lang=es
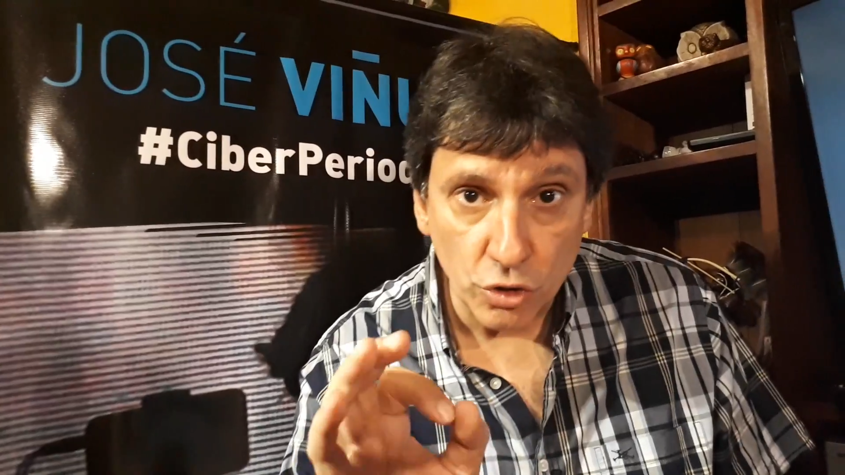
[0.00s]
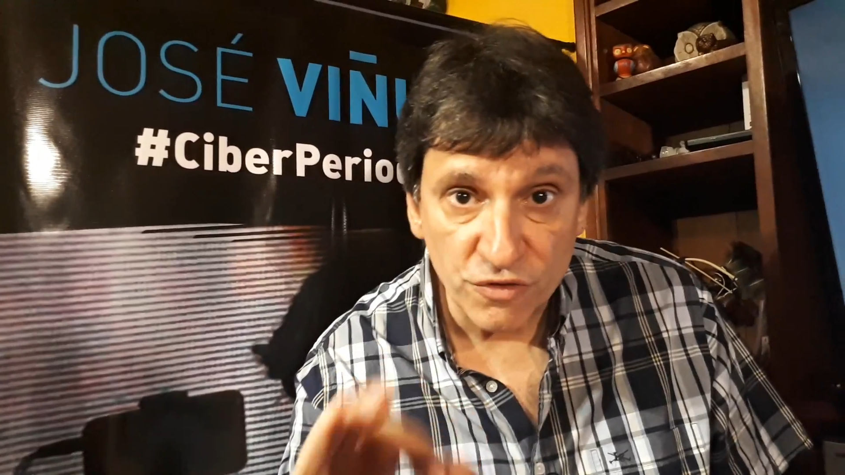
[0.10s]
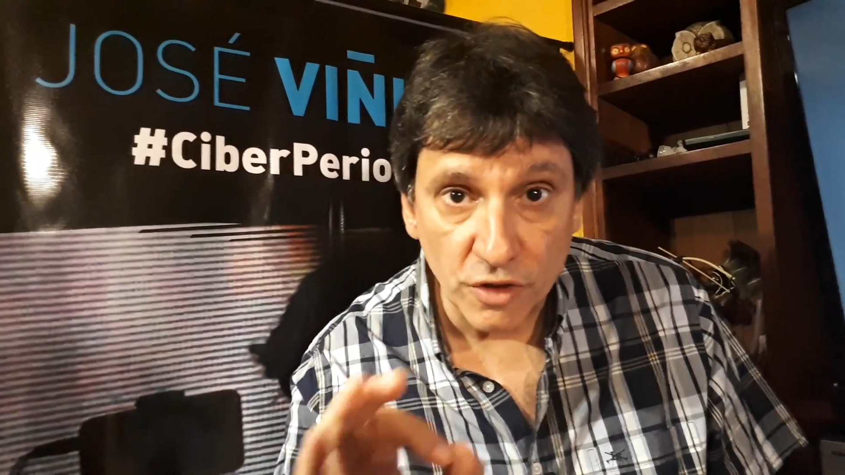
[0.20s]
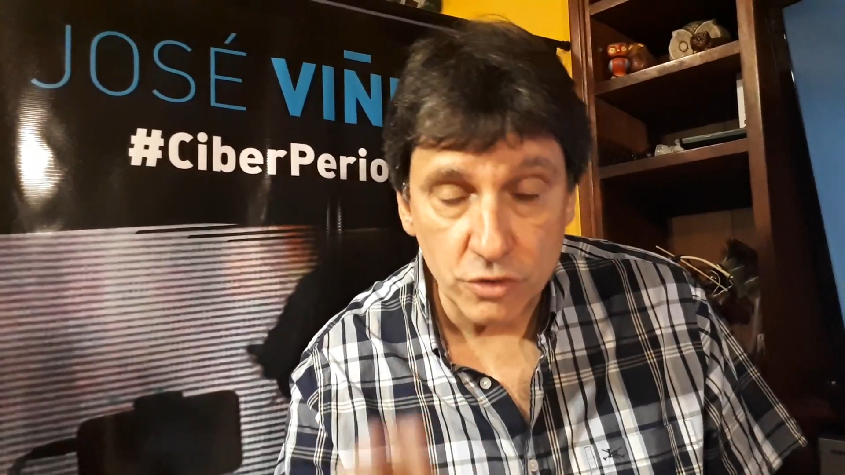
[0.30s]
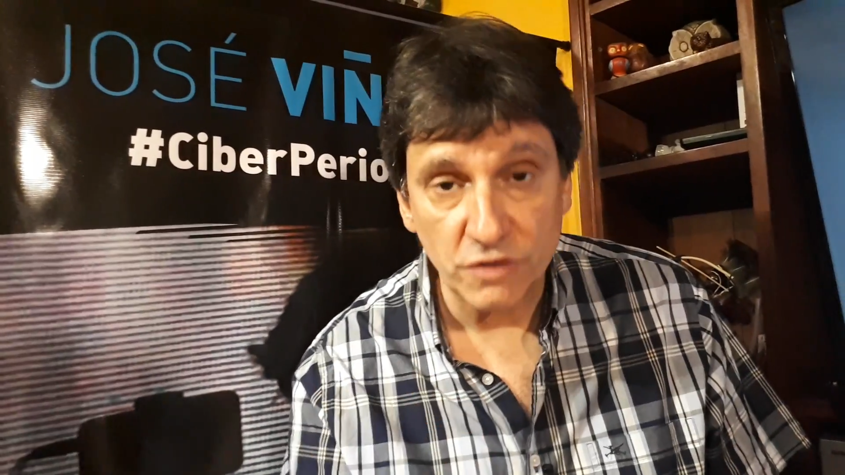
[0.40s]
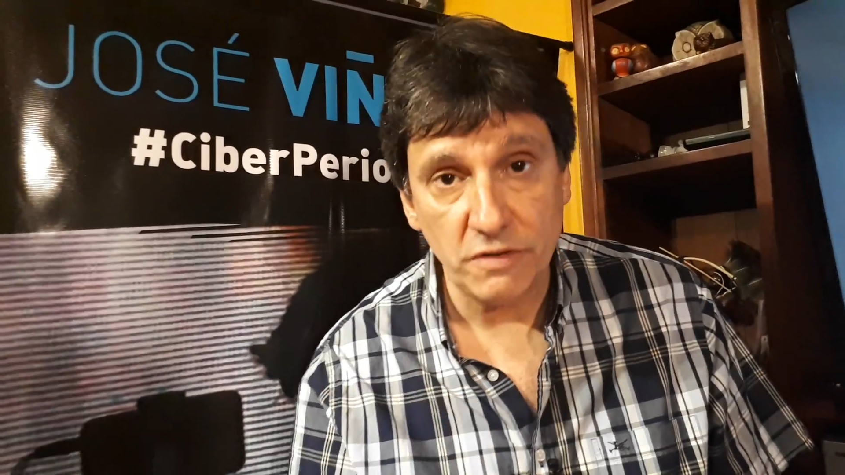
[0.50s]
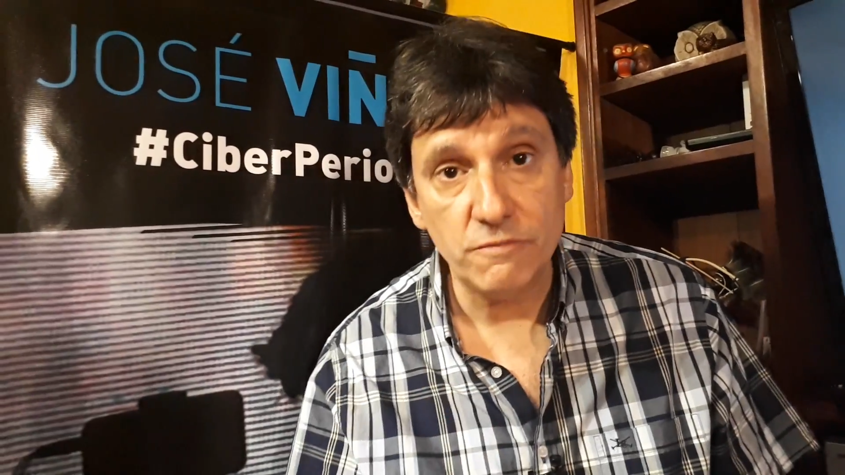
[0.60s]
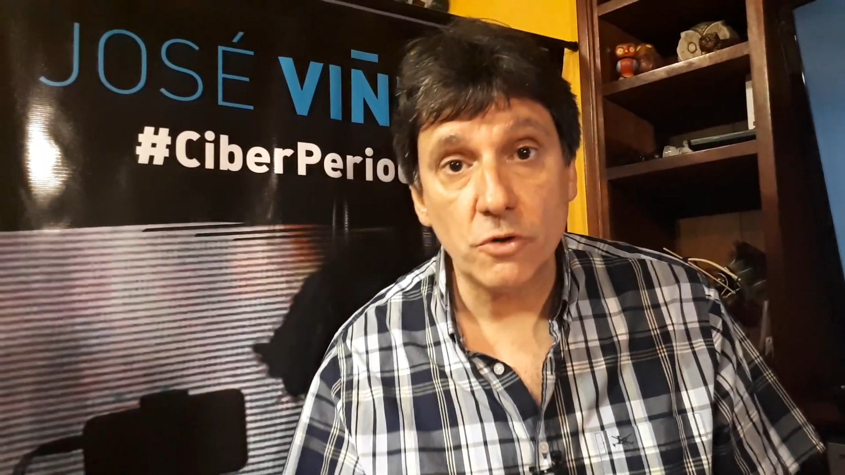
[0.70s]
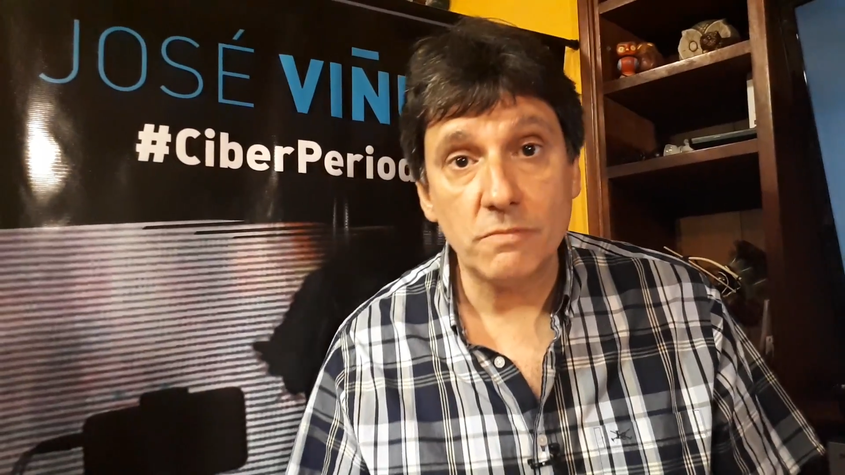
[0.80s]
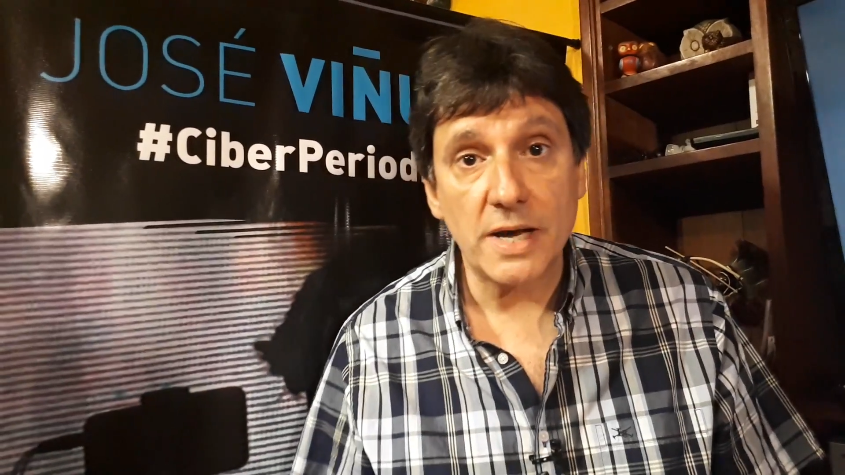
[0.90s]
nosotros
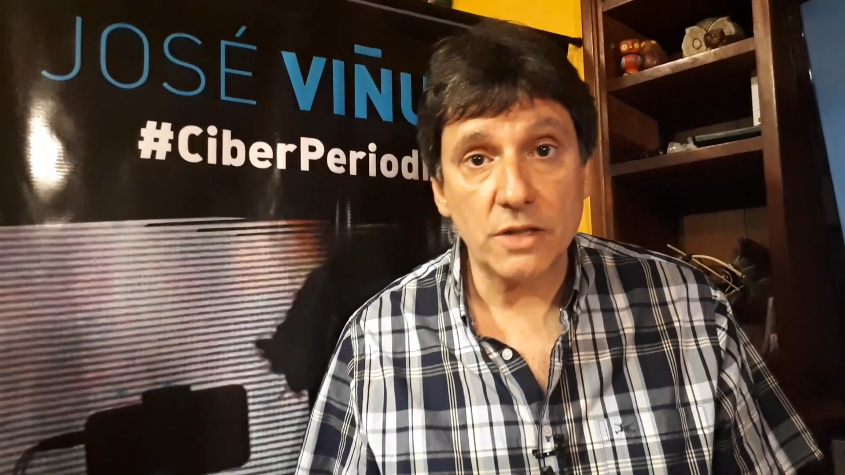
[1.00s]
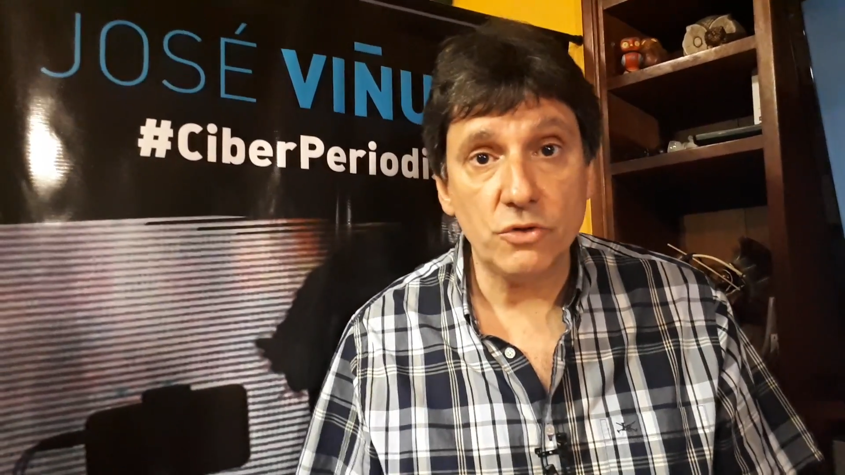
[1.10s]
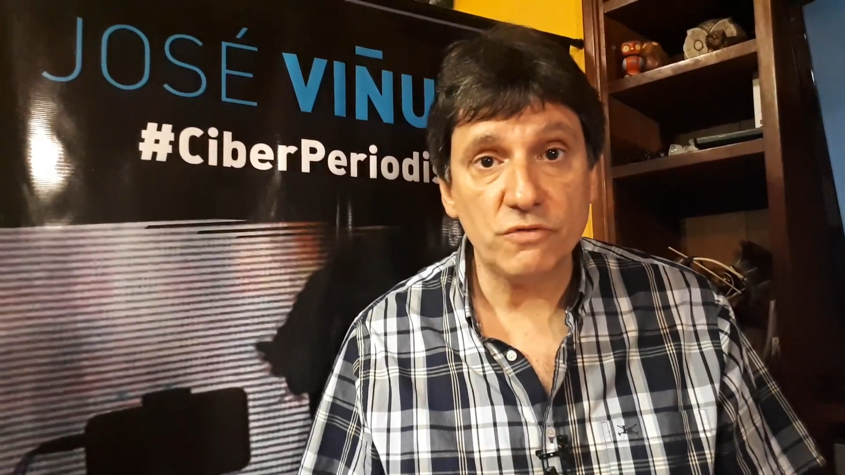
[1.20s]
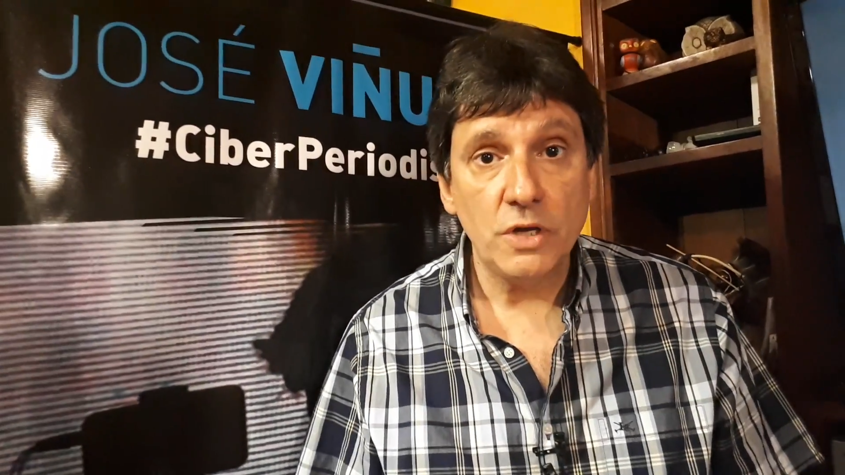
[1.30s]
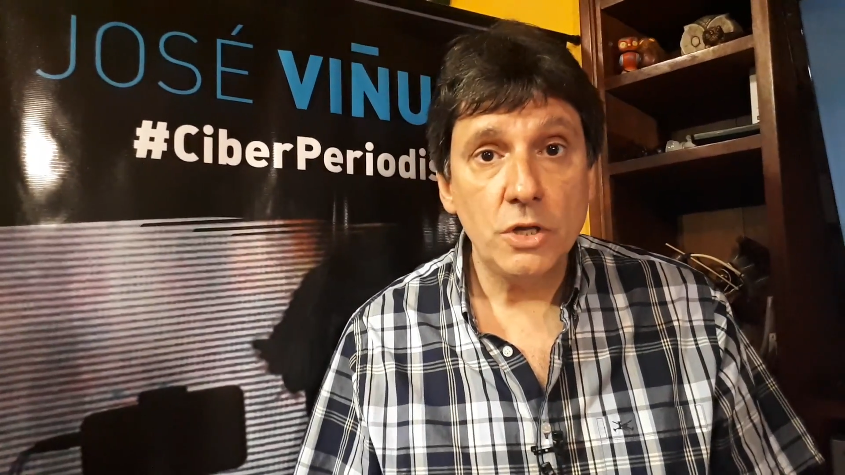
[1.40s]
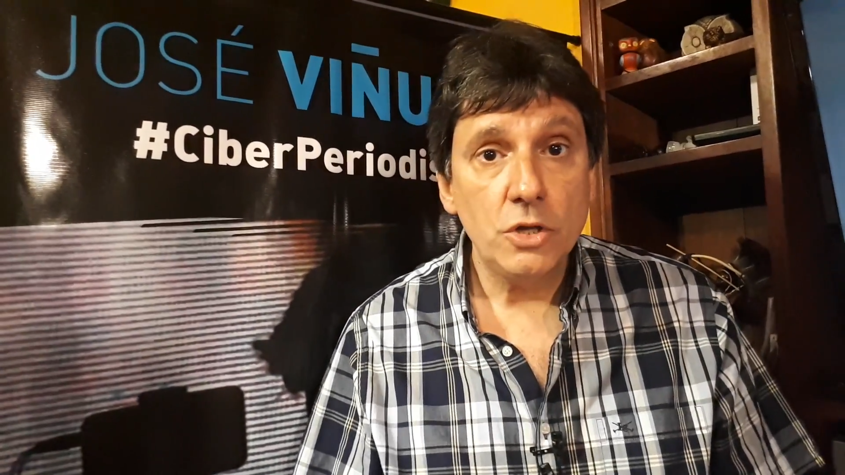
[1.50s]
informarnos.